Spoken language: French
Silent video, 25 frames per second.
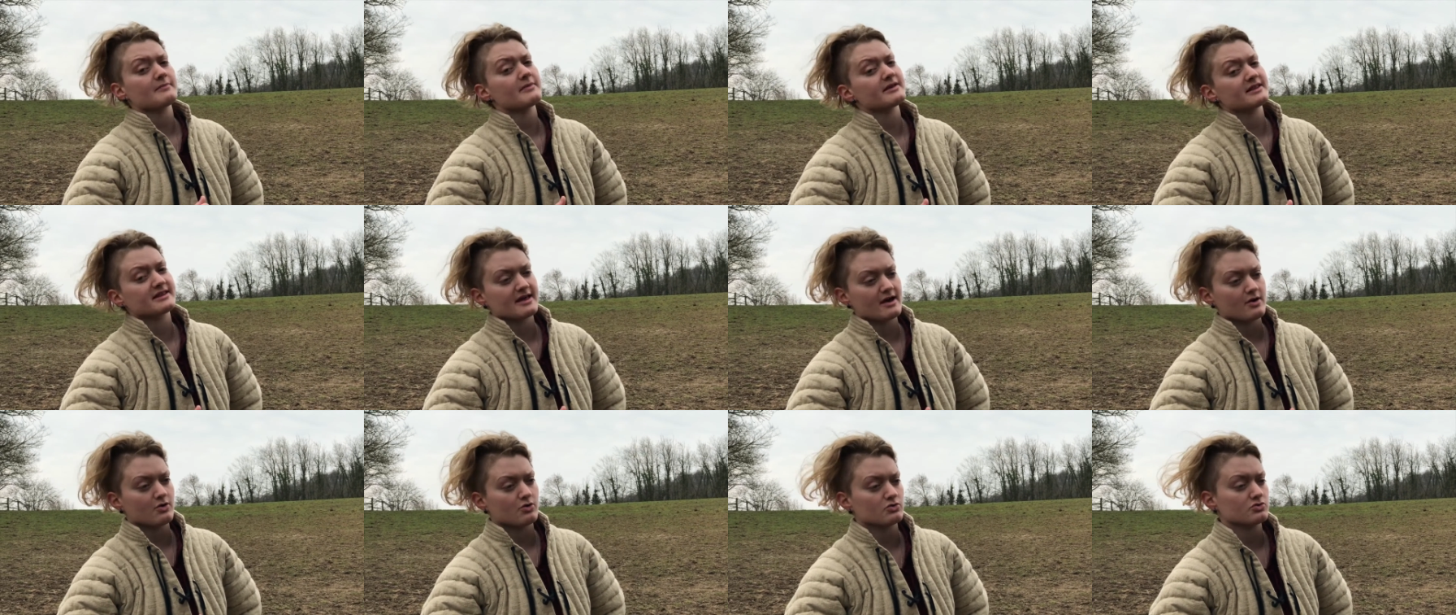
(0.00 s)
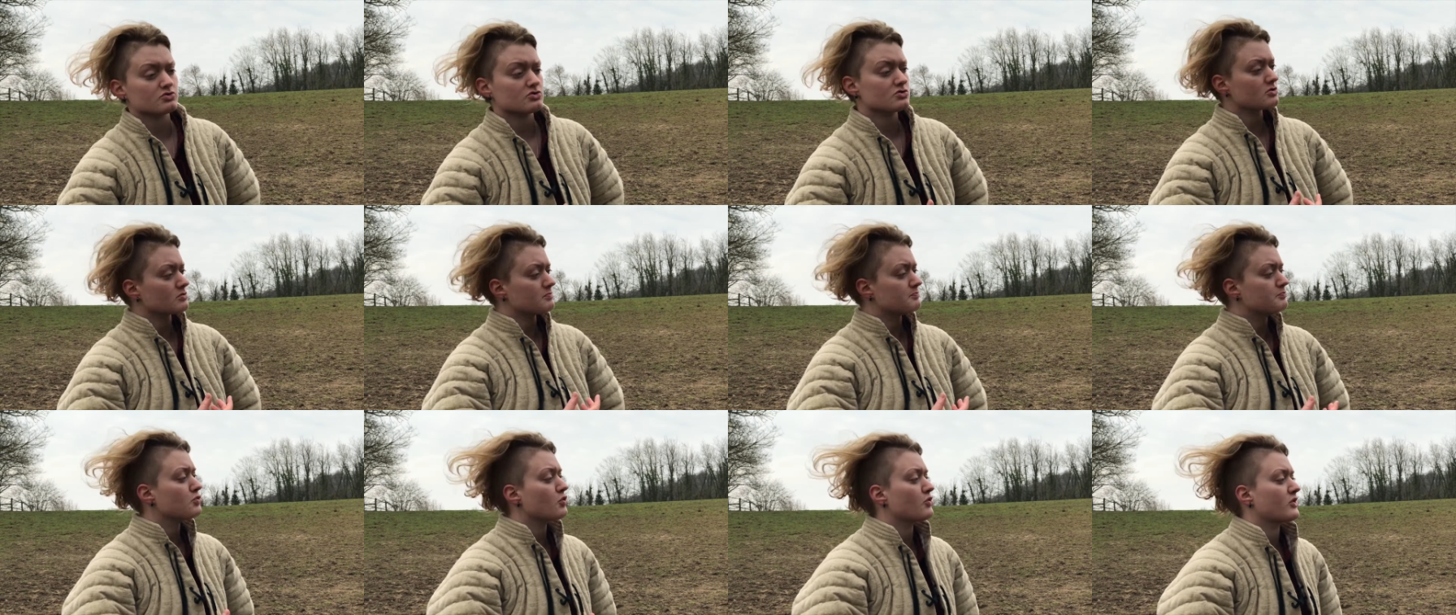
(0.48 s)
d'un mètre 40
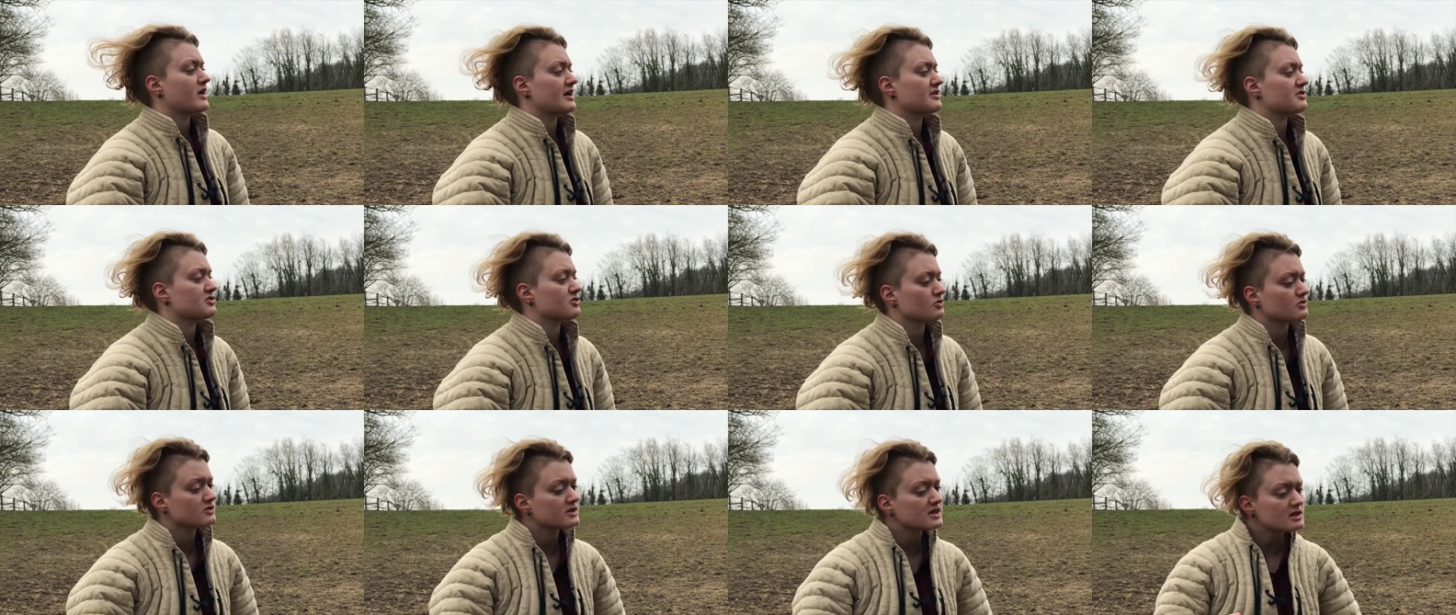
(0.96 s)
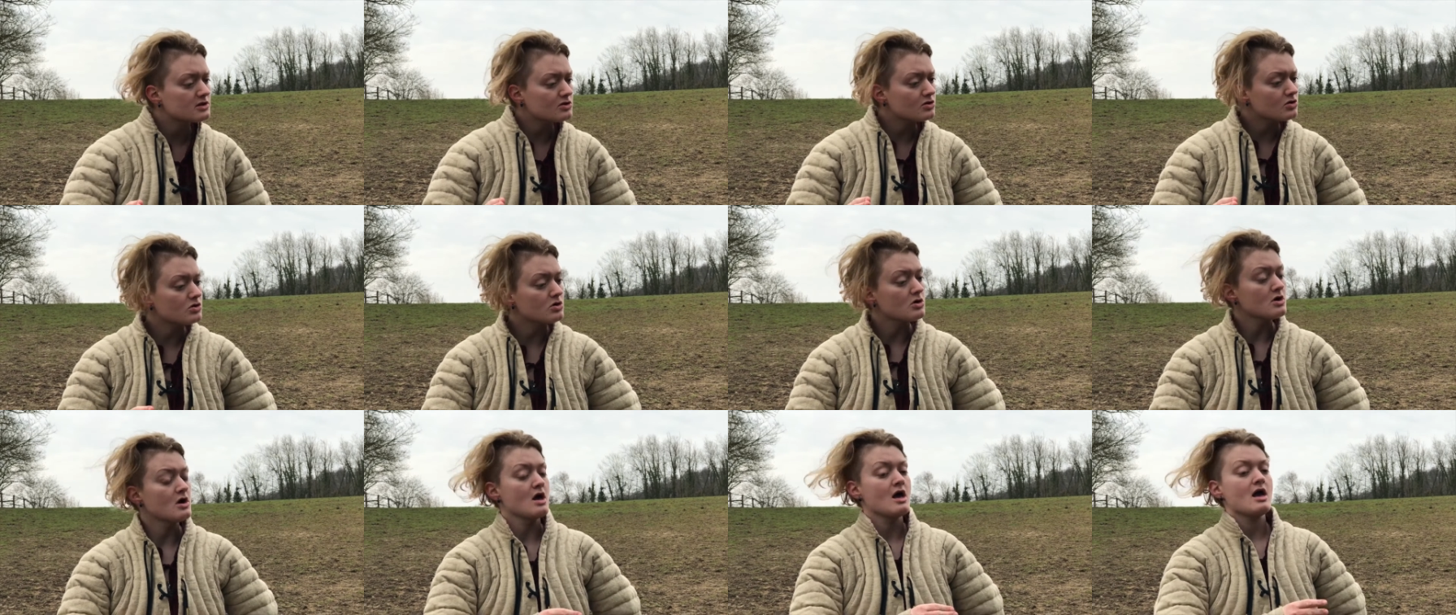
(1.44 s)
pour 400 kg,
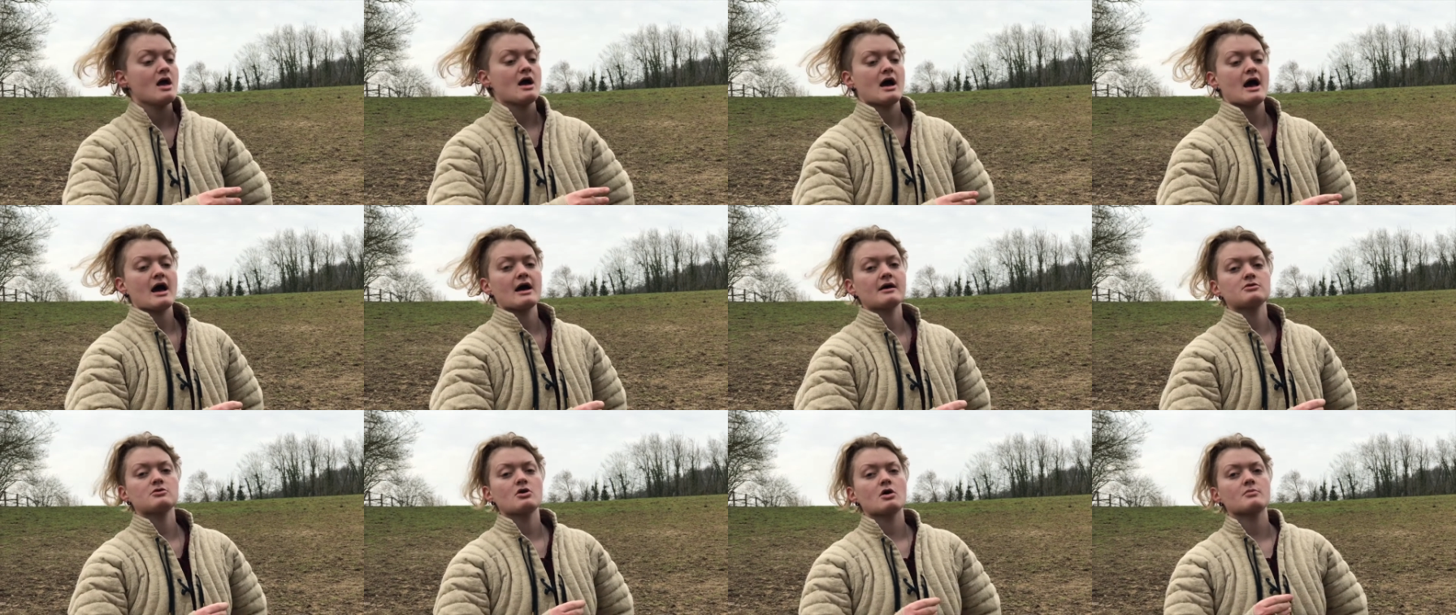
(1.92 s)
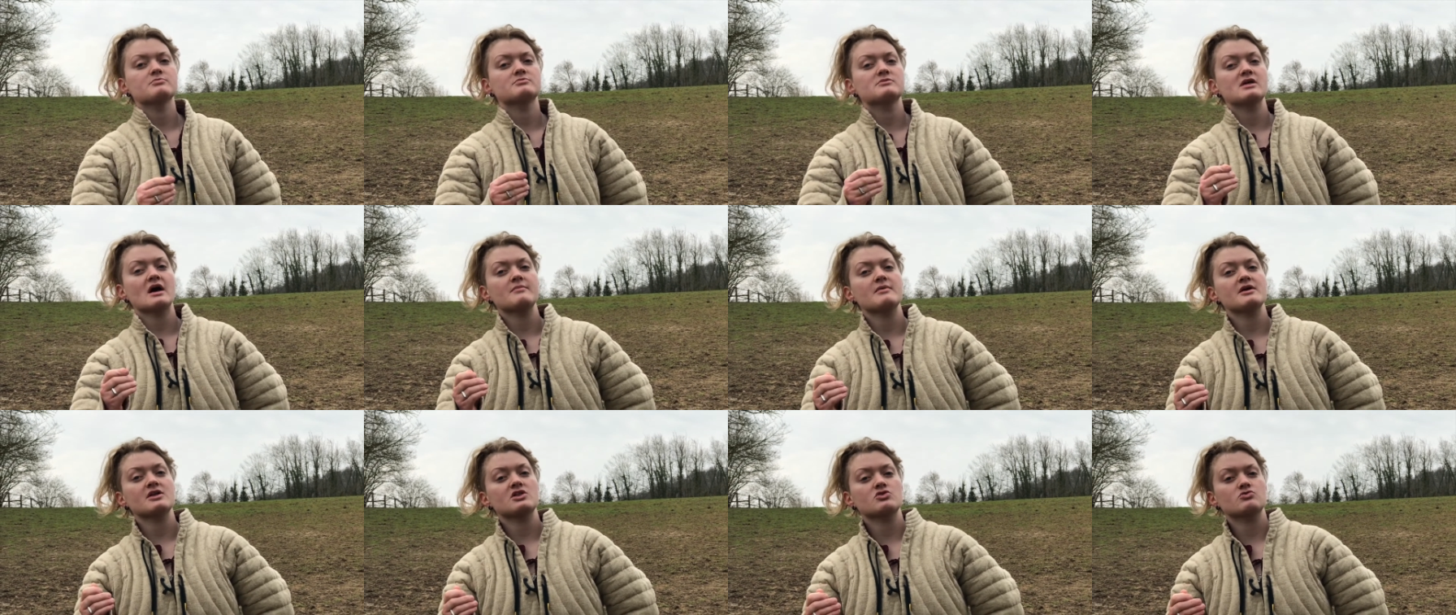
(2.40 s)
un homme
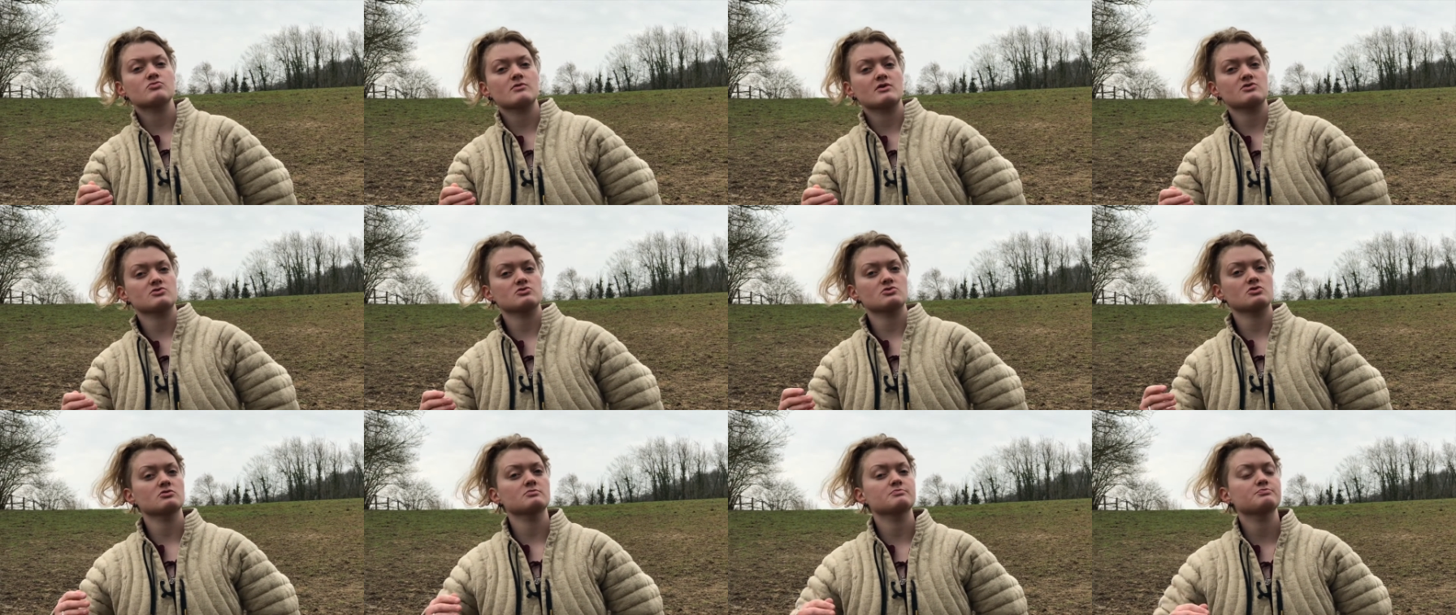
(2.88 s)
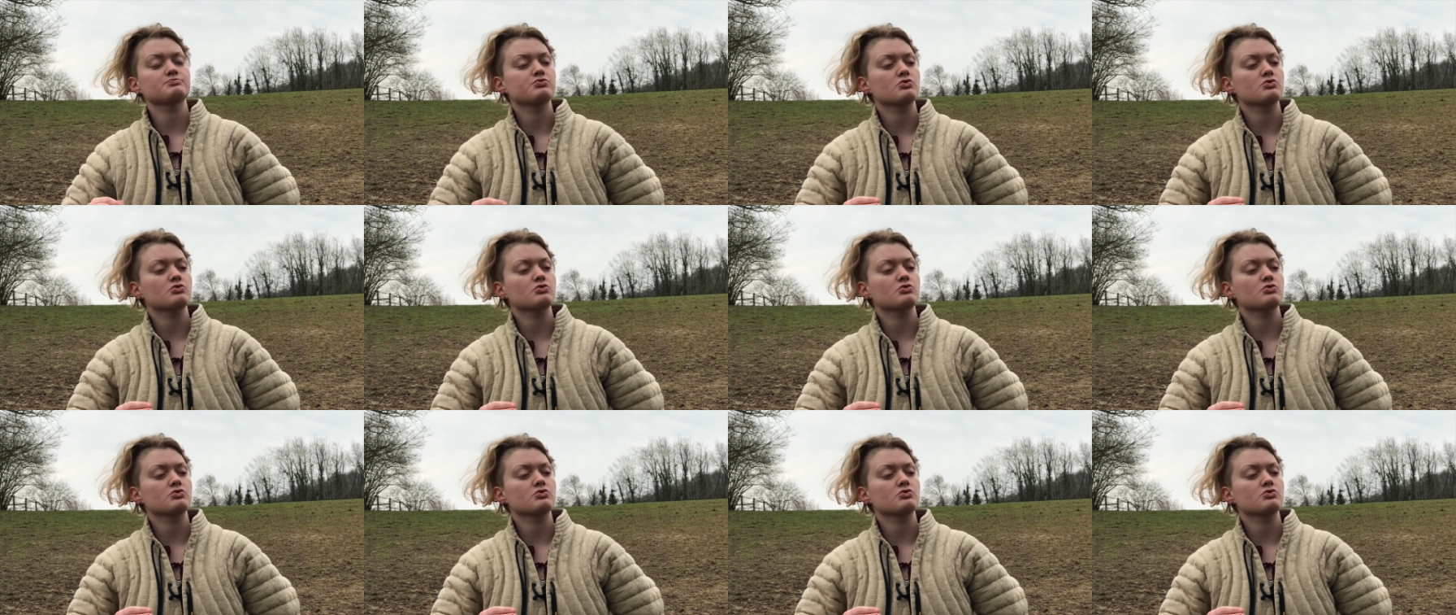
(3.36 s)
d'un mètre 60